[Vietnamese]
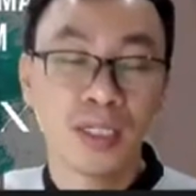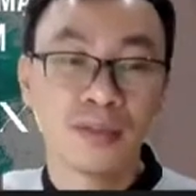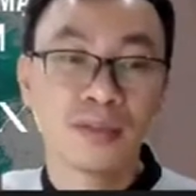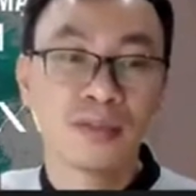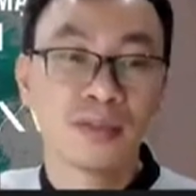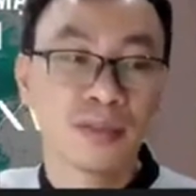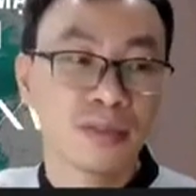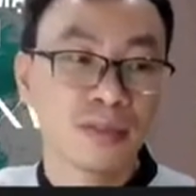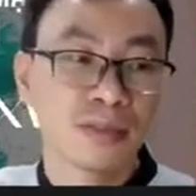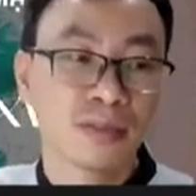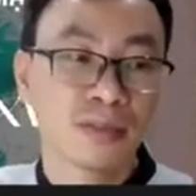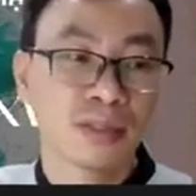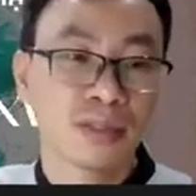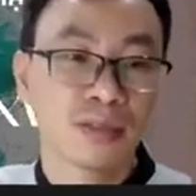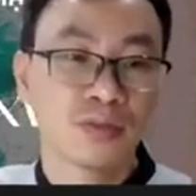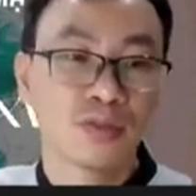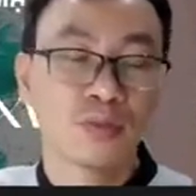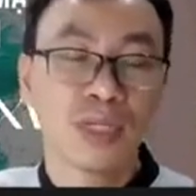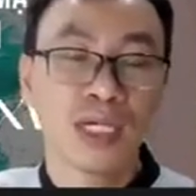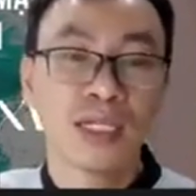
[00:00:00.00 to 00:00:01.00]
chiến
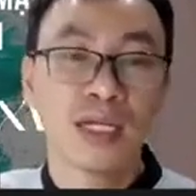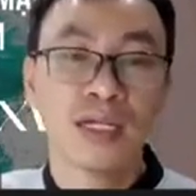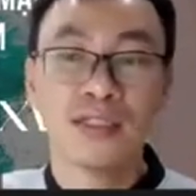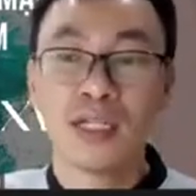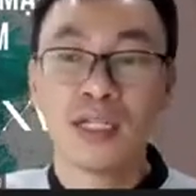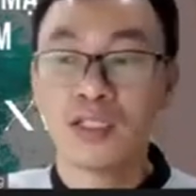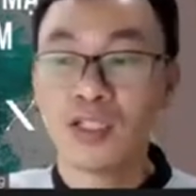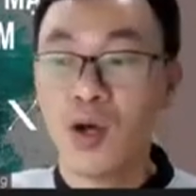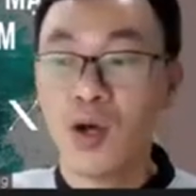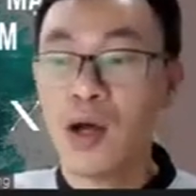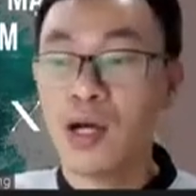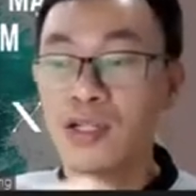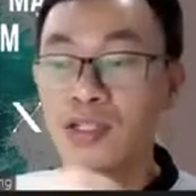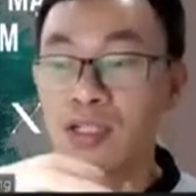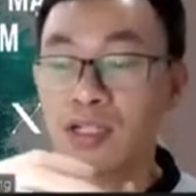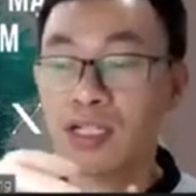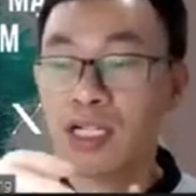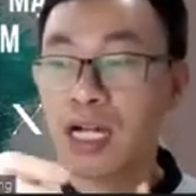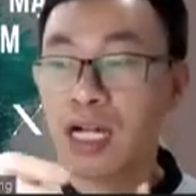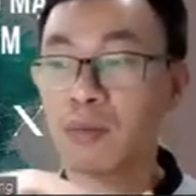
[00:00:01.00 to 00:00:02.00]
chúng ta thấy rất rõ
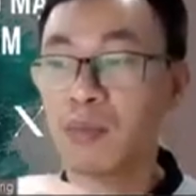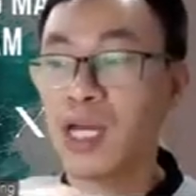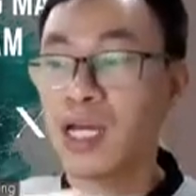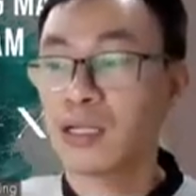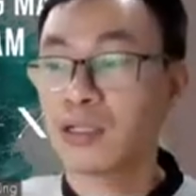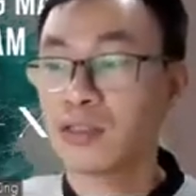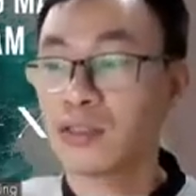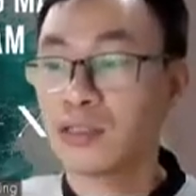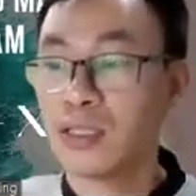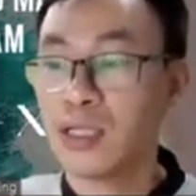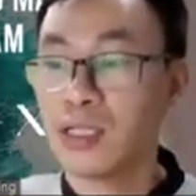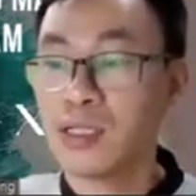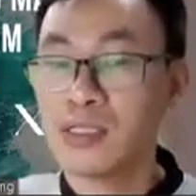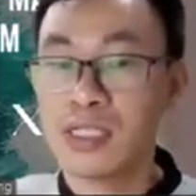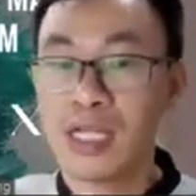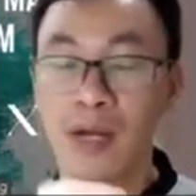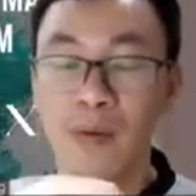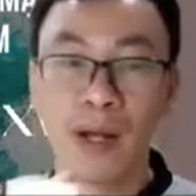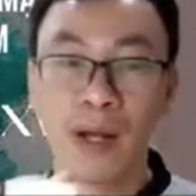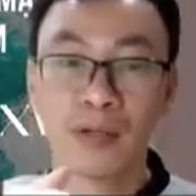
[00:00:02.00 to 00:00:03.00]
sự khác biệt giữa
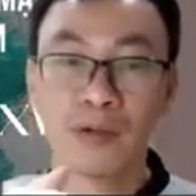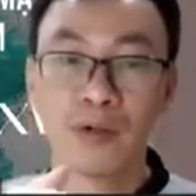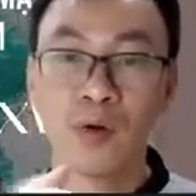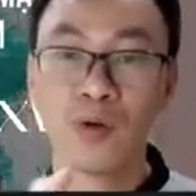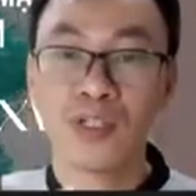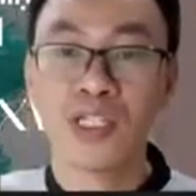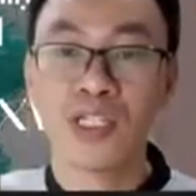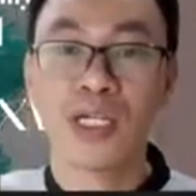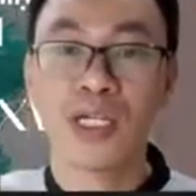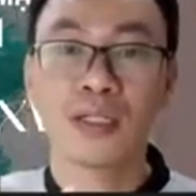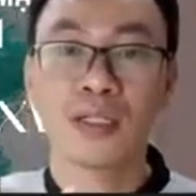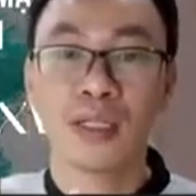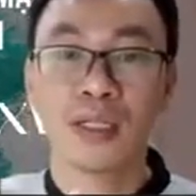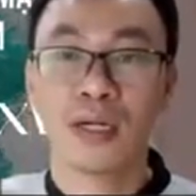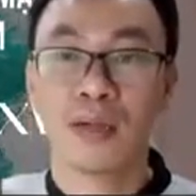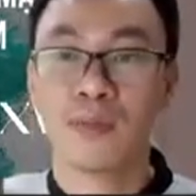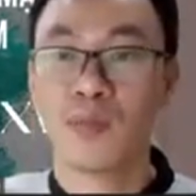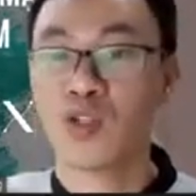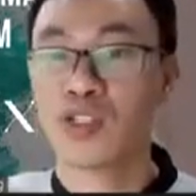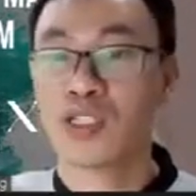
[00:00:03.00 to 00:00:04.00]
giai đoạn nội
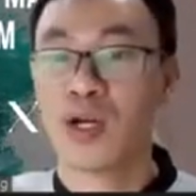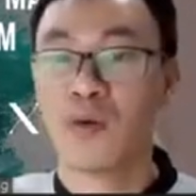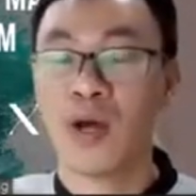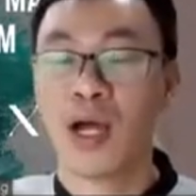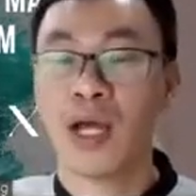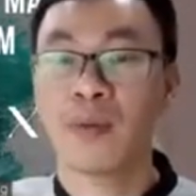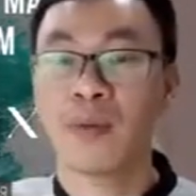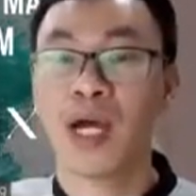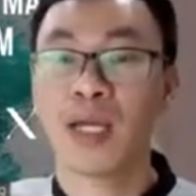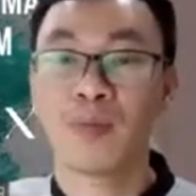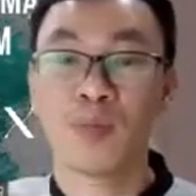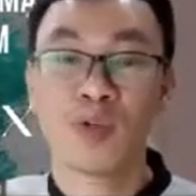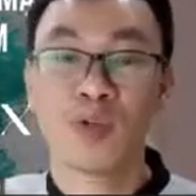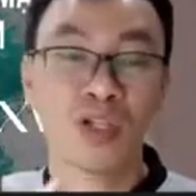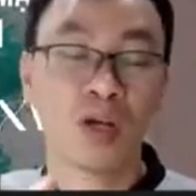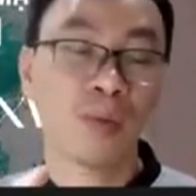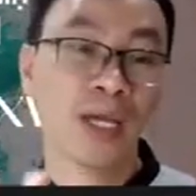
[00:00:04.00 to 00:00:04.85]
chiến là 1627